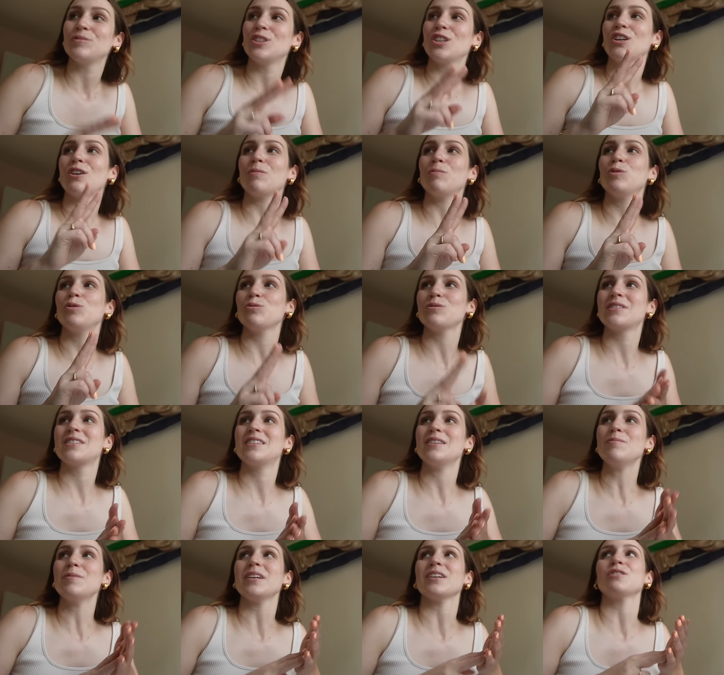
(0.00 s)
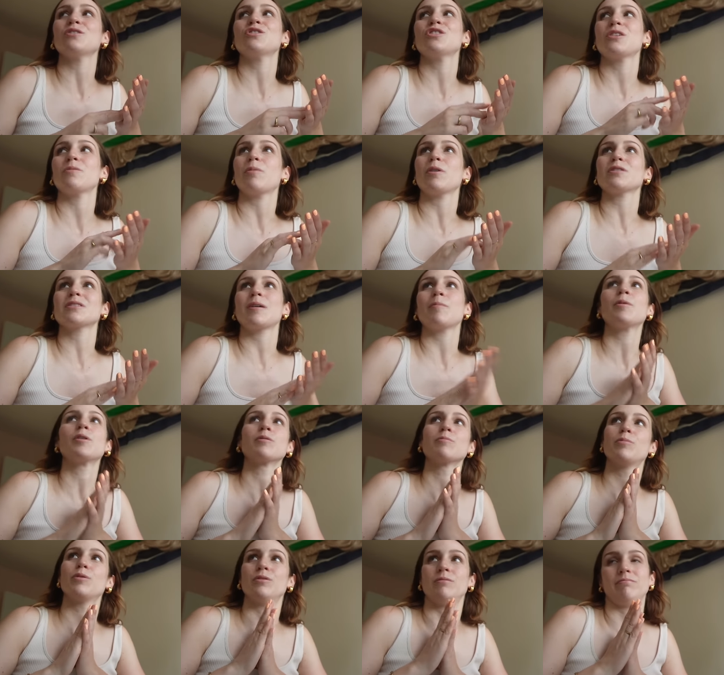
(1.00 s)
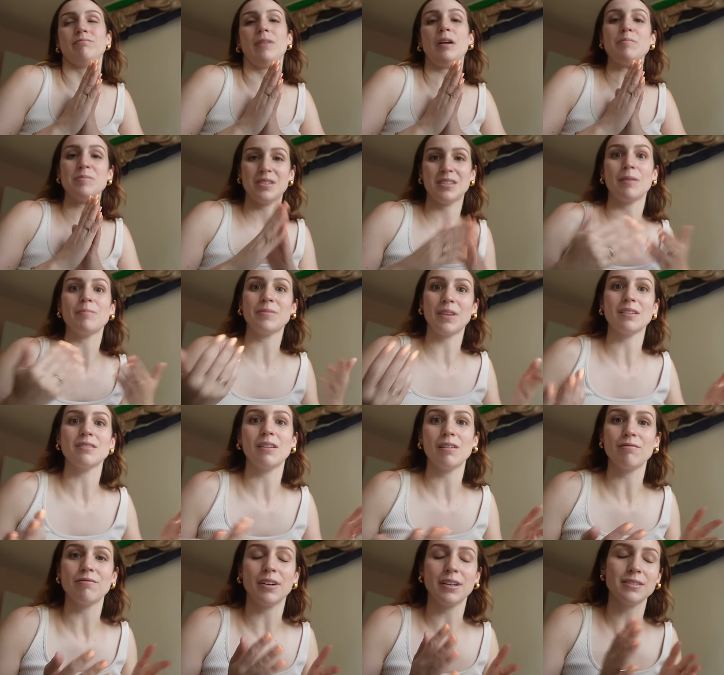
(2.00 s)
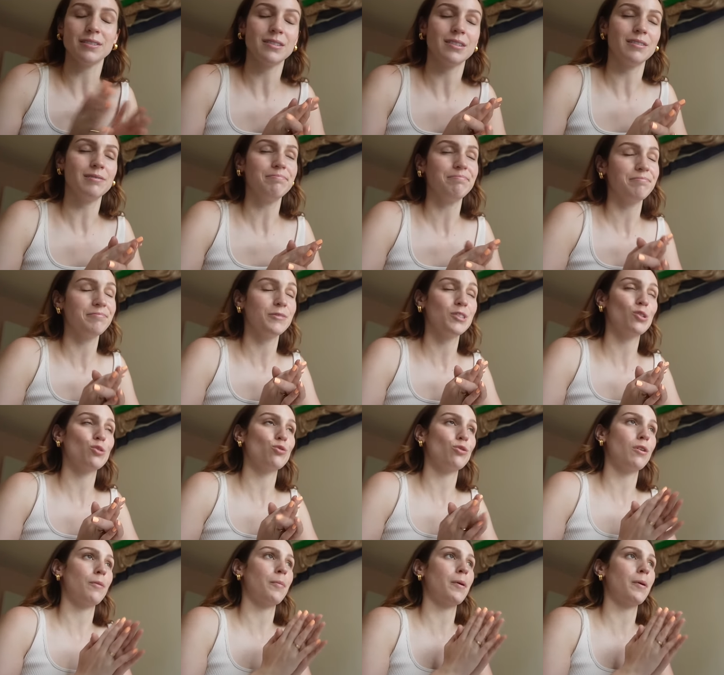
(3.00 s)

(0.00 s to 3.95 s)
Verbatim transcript: J'ai comme deux idées, mais il y en a une j'ai peur que ça pogne pas. Même si ça me tente de le faire, tu Toujours le